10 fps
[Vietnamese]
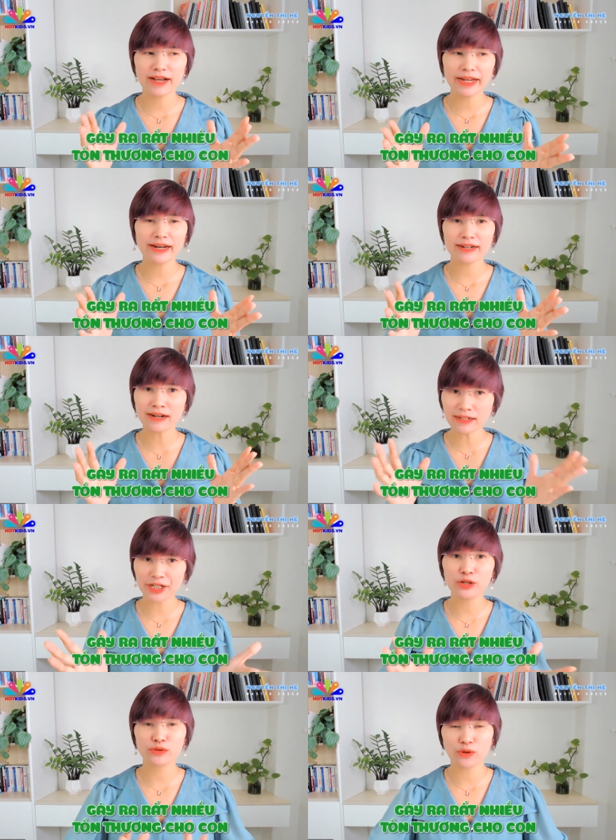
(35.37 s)
gây ra rất
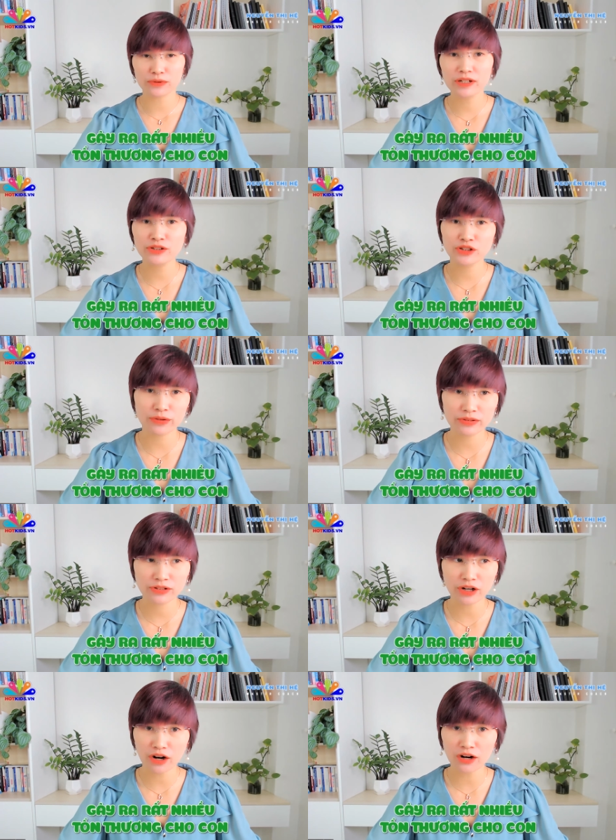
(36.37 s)
là nhiều tổn thương cho
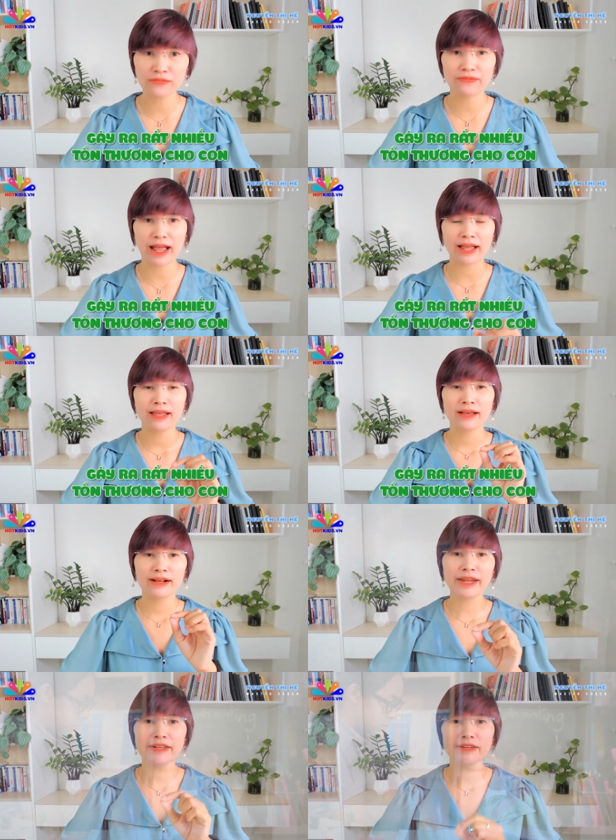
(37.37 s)
cho con và
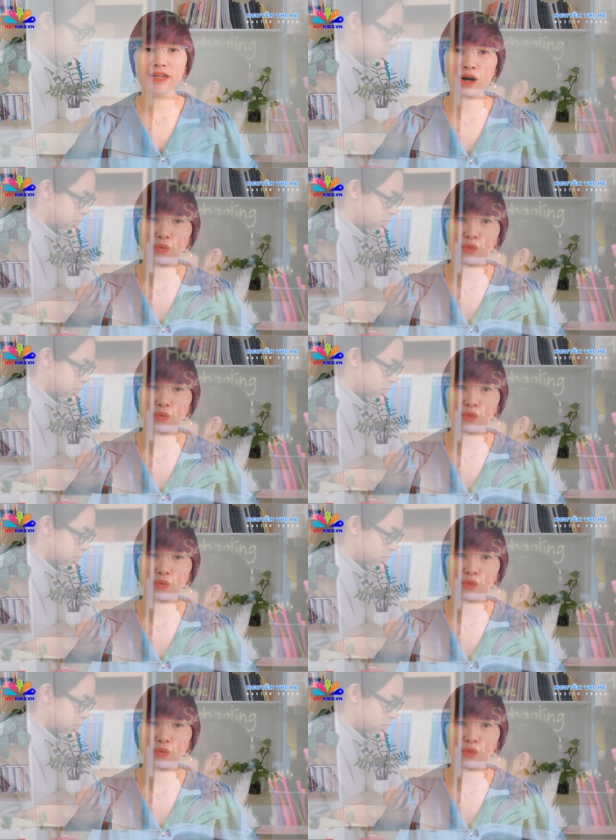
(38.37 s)
gây ra những cái